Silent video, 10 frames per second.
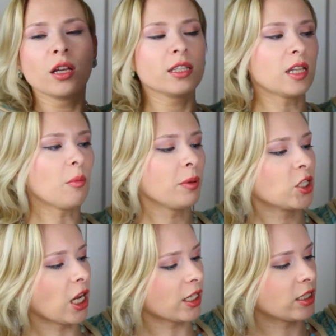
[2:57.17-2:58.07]
Сам
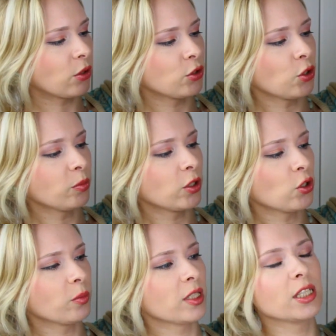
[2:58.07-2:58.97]
пиджак из такой
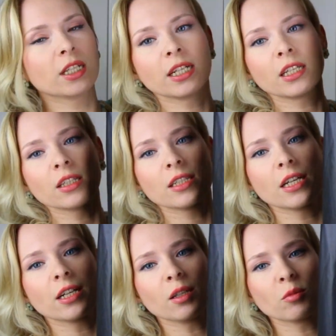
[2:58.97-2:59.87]
темно-темно-серой,
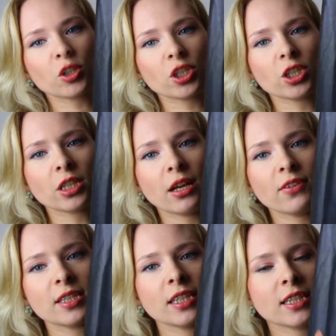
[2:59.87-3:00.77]
серой, немножко
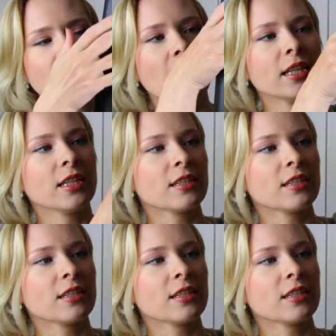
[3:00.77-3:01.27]
шелковистой ткани